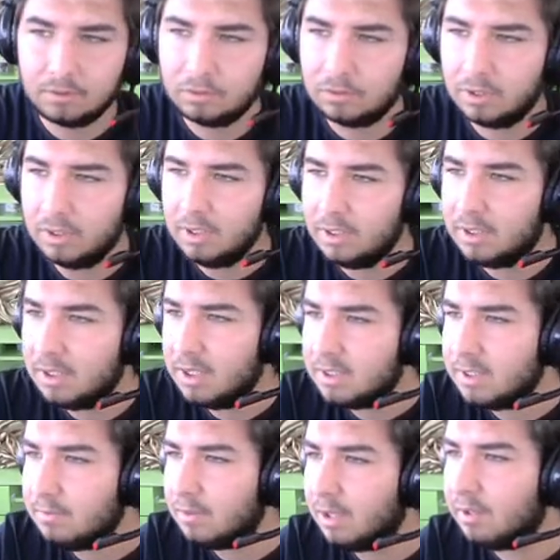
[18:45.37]
Şu anda
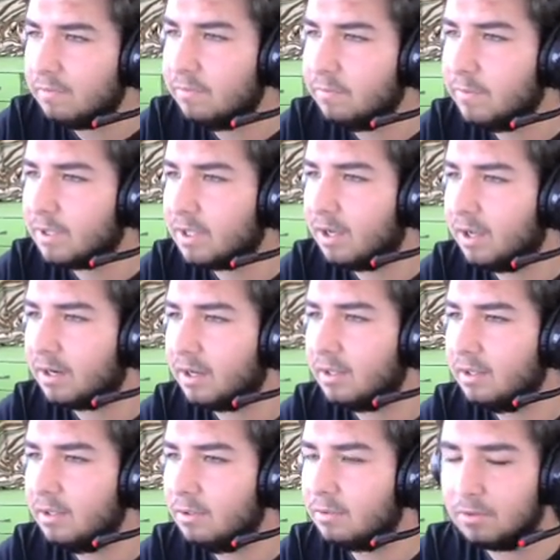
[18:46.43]
niyeyse böyle hafif bir
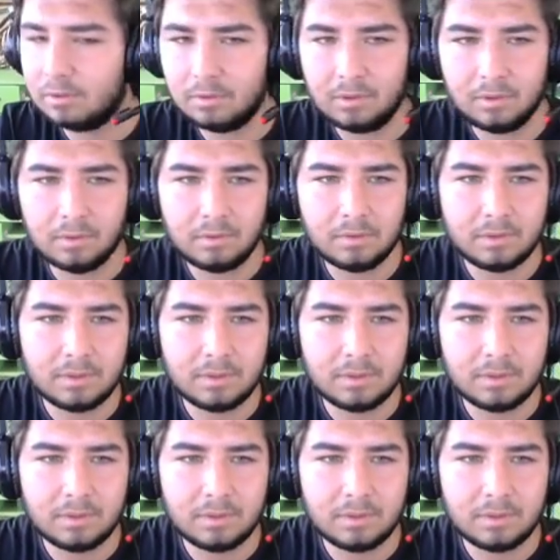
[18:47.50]
karanlık görünüyor.